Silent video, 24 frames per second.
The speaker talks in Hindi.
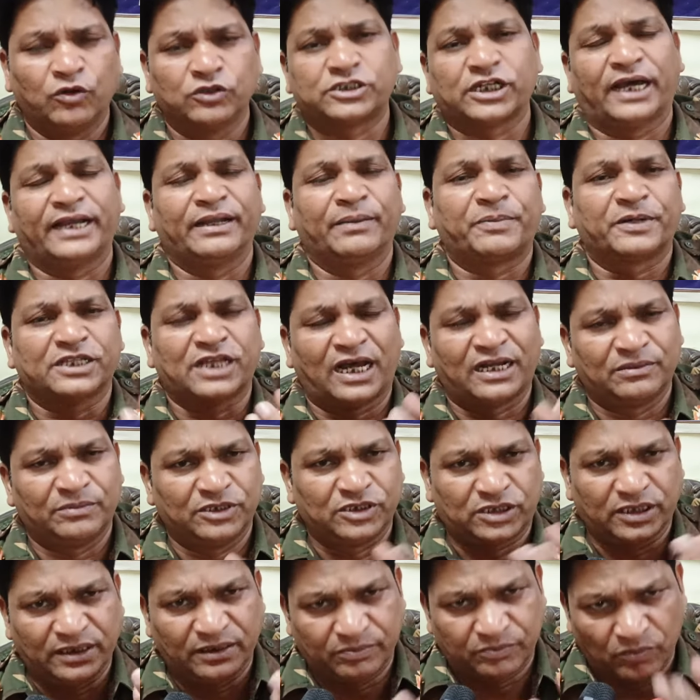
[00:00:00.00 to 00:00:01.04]
वो चारे
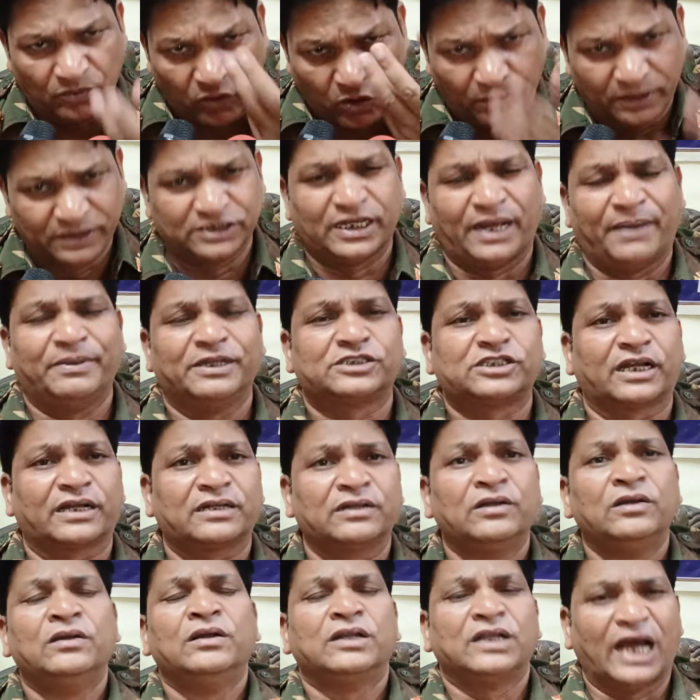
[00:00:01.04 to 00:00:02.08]
प्रधानमंत्री वो बन जाए
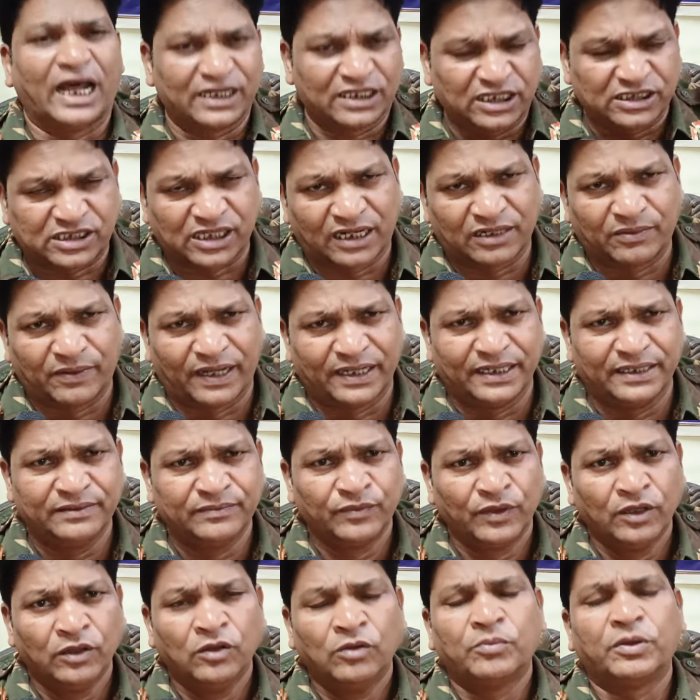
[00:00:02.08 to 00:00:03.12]
बेचक लाल किसान वानी
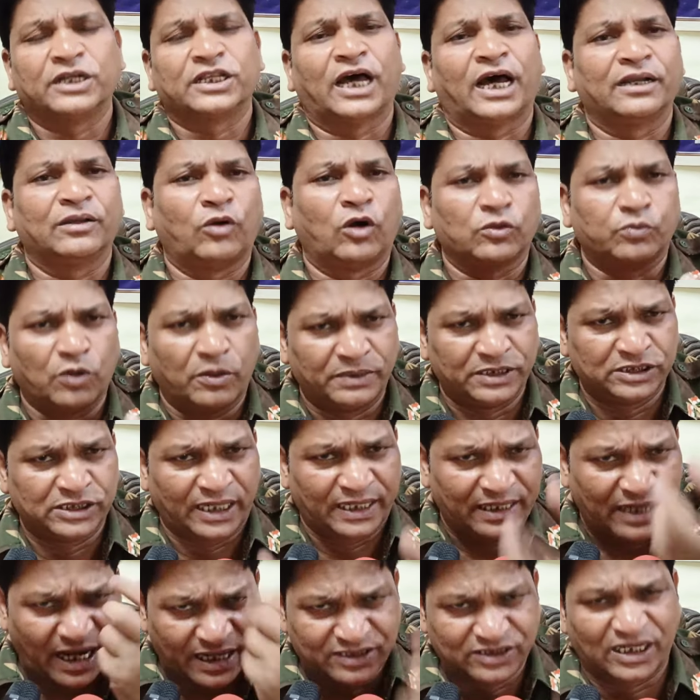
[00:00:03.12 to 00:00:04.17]
प्रधान और वो बन
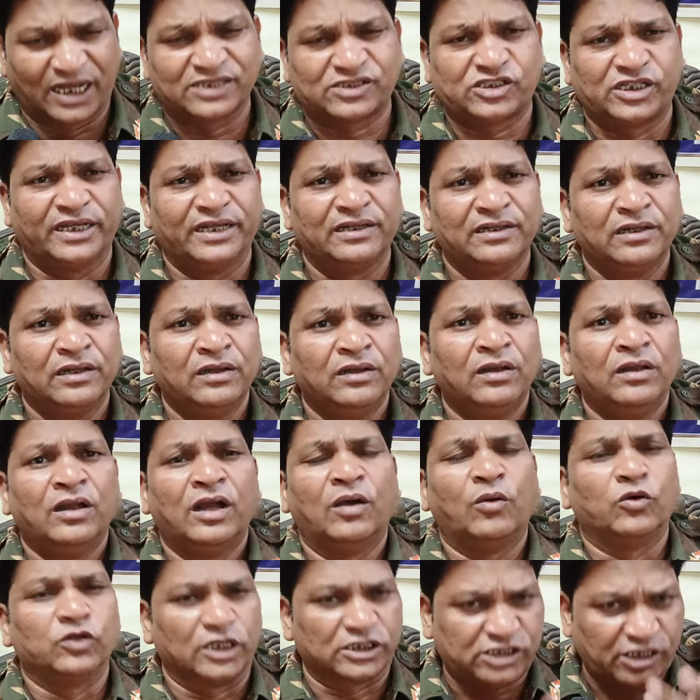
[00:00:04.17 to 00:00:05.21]
जाए राजनाथ सिंह
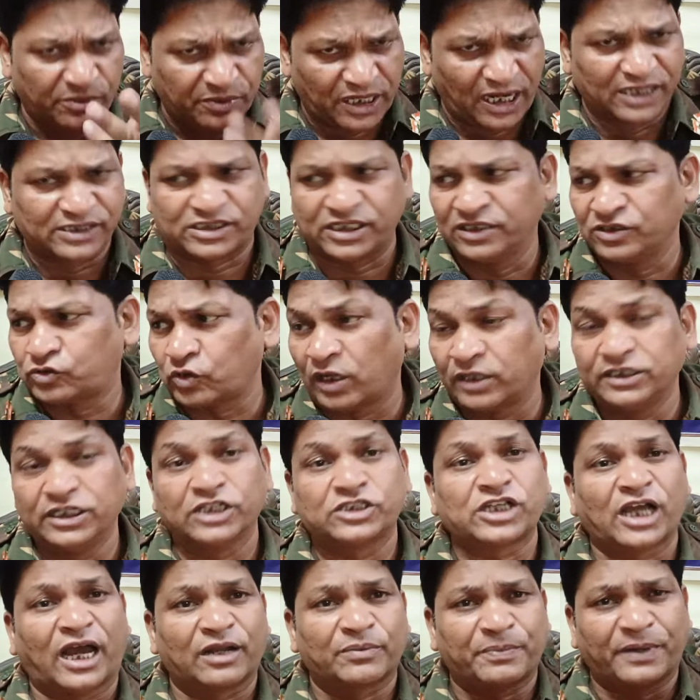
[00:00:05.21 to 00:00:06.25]
सिंह और शिवराज सिंह चौहान
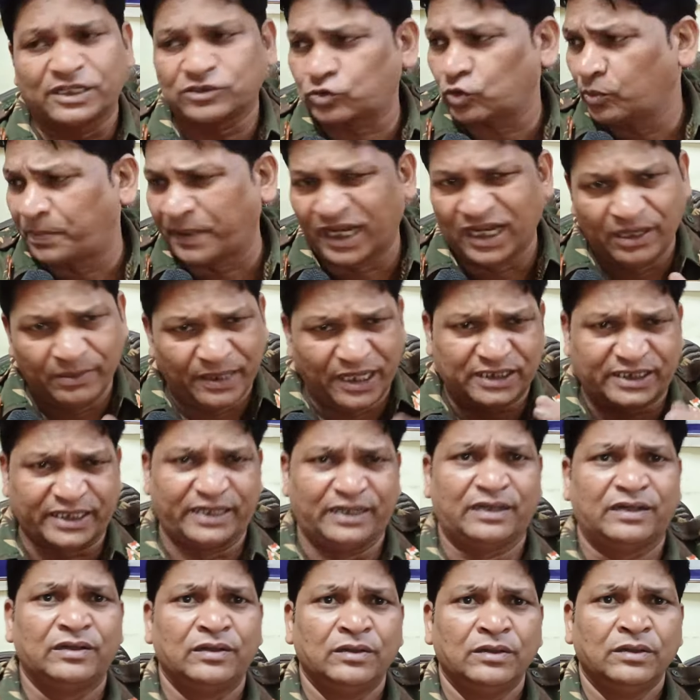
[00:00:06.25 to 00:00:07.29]
ये चार पांच तो पहले ही बैठे
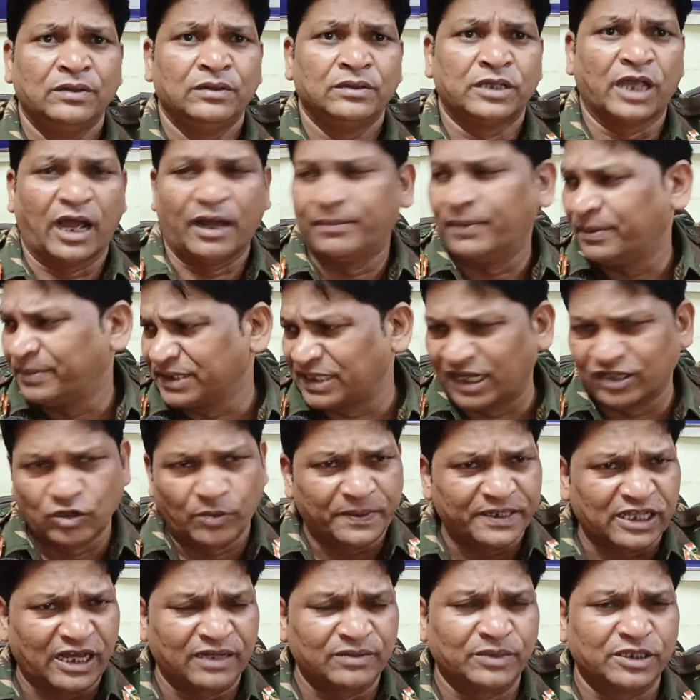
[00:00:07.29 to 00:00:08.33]
हैं कि हम हम्म। बना दो
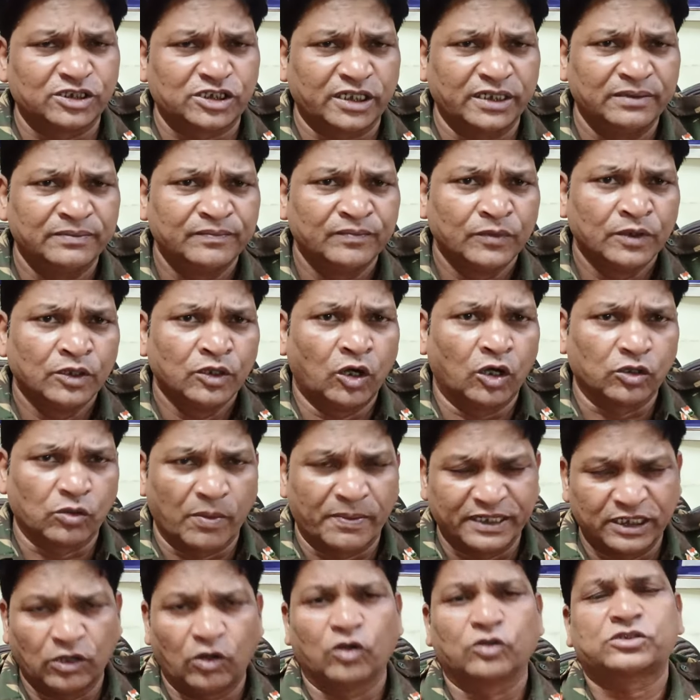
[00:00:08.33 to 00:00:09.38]
प्रधानमंत्री हम्म। और
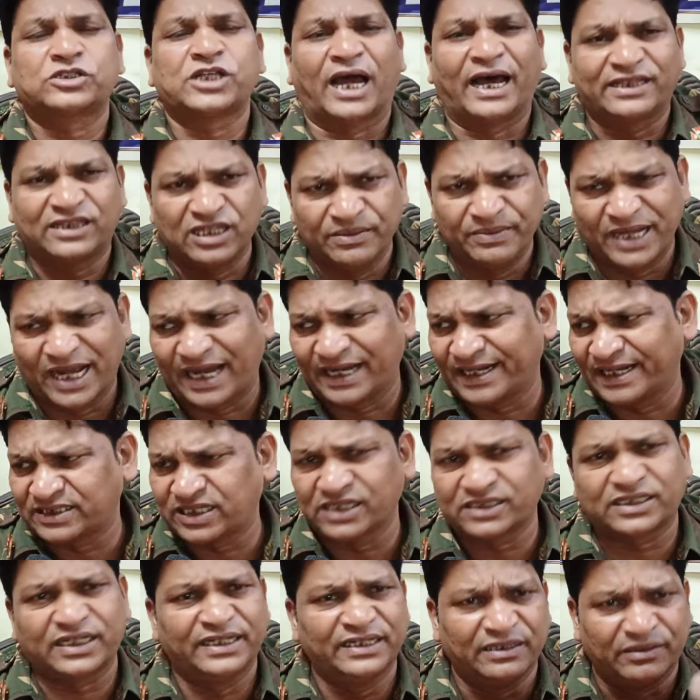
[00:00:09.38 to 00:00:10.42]
वो बने वो चाहती भी आर
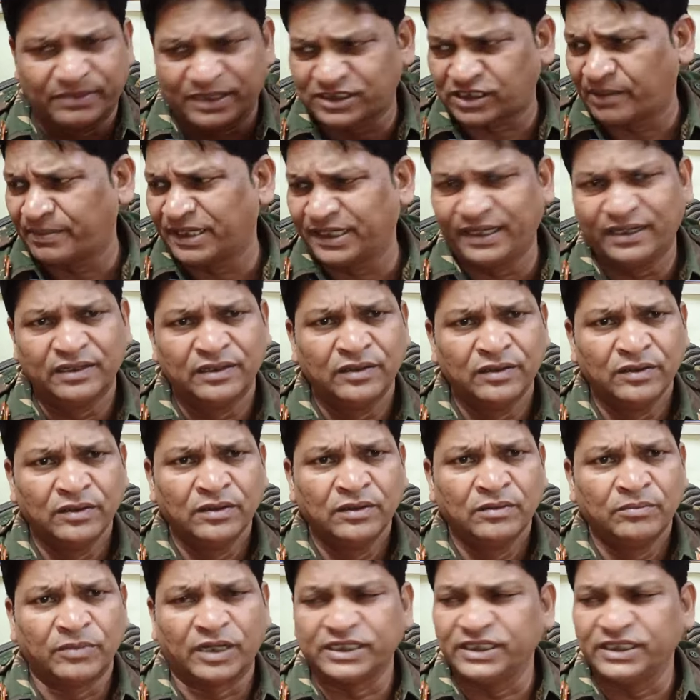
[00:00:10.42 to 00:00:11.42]
एस एस के इनमें से बने हम्म।